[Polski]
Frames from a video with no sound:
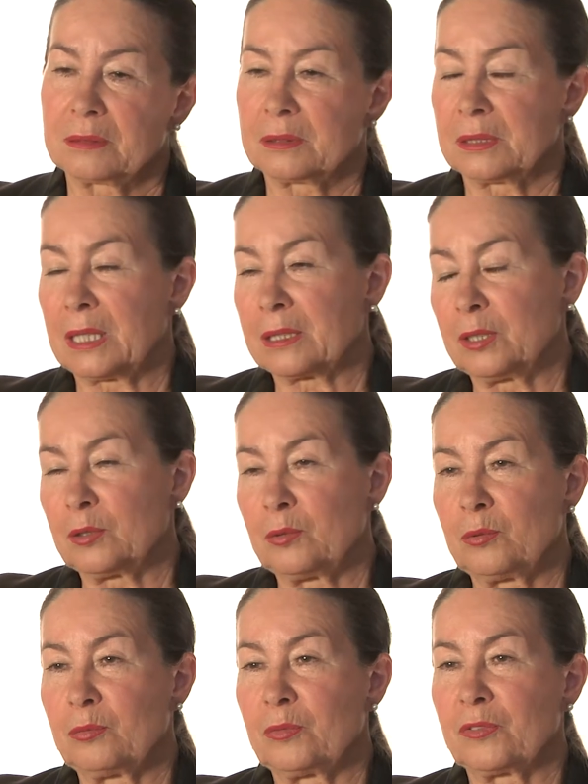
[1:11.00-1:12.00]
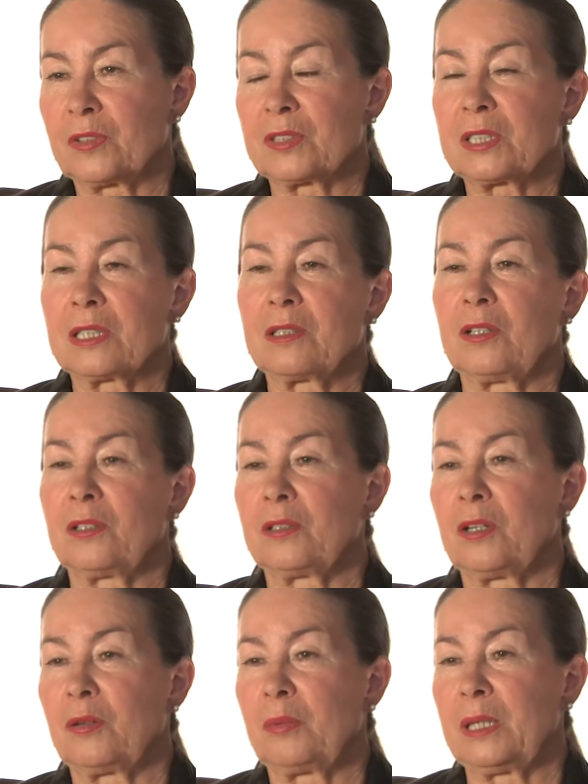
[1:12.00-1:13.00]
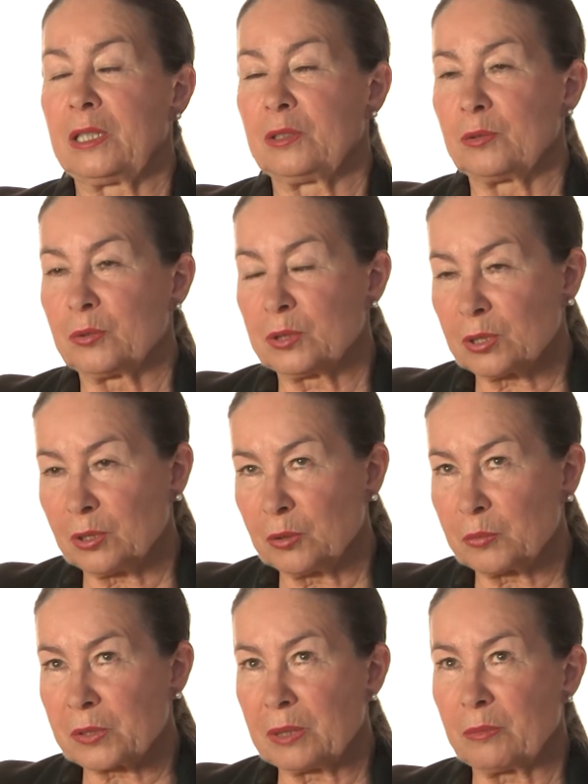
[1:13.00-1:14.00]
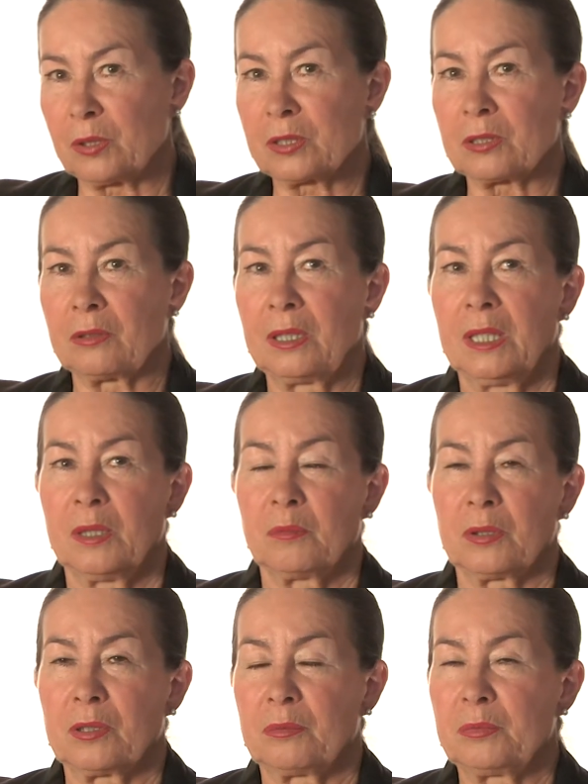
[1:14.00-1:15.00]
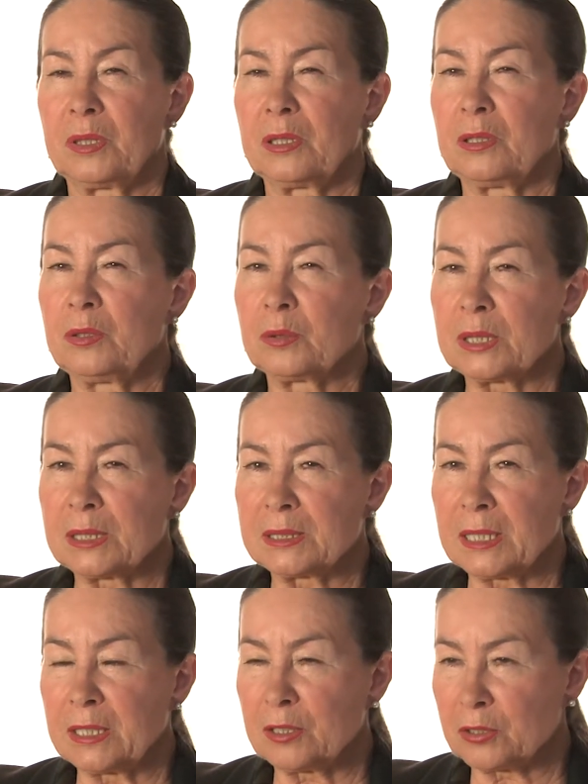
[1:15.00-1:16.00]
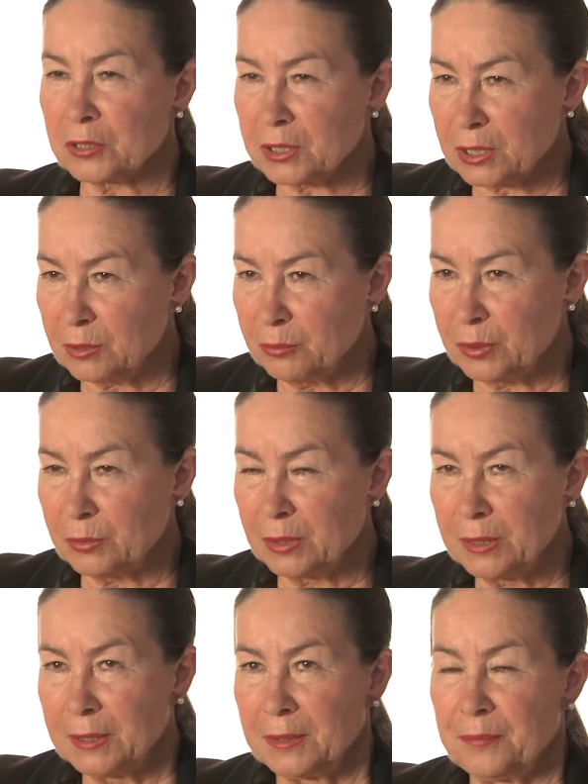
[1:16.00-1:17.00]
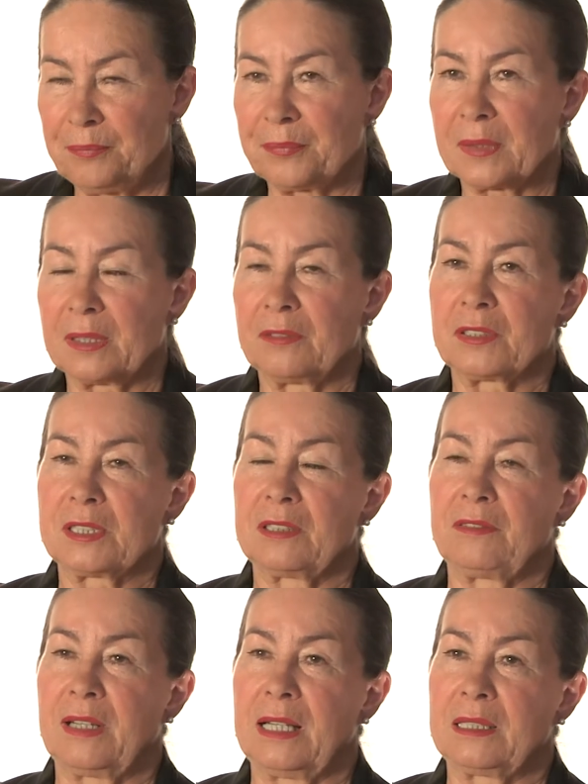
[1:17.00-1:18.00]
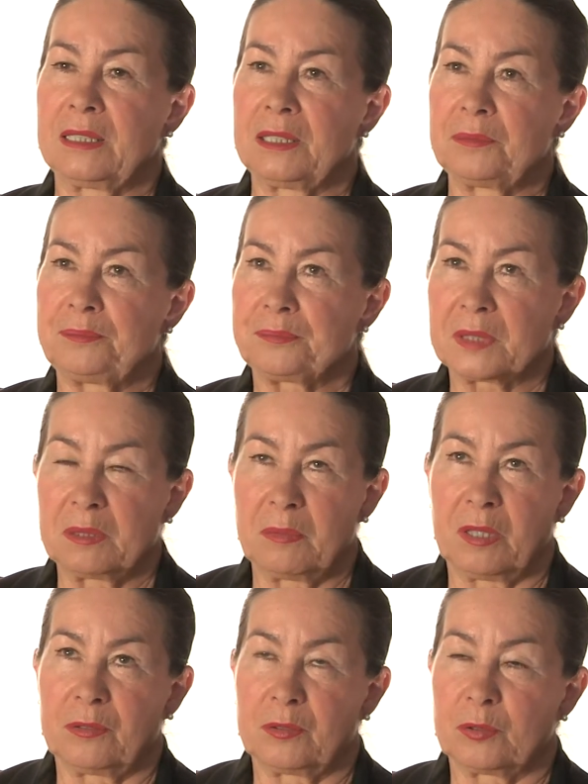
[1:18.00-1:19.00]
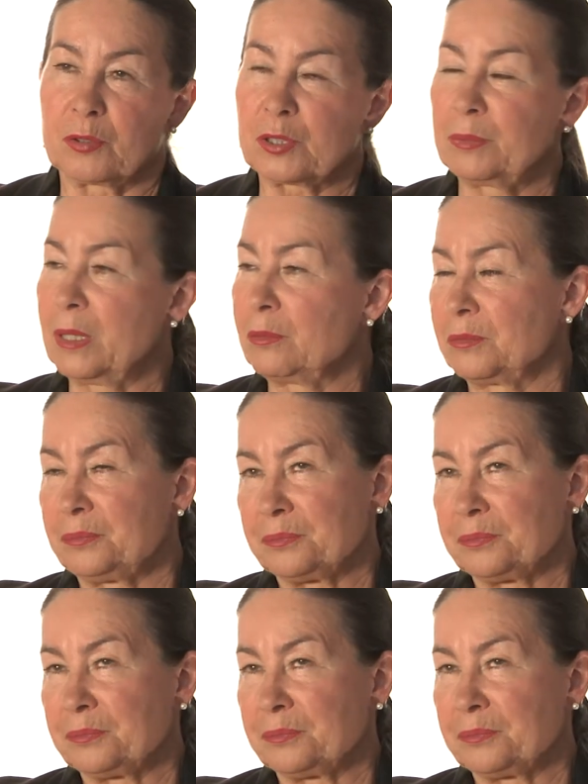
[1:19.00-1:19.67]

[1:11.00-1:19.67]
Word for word: z artykułu mówiącego o obaleniu ustroju przemocą. Podobnie Józek Zajkowski był mm, wzywany, chyba on już miał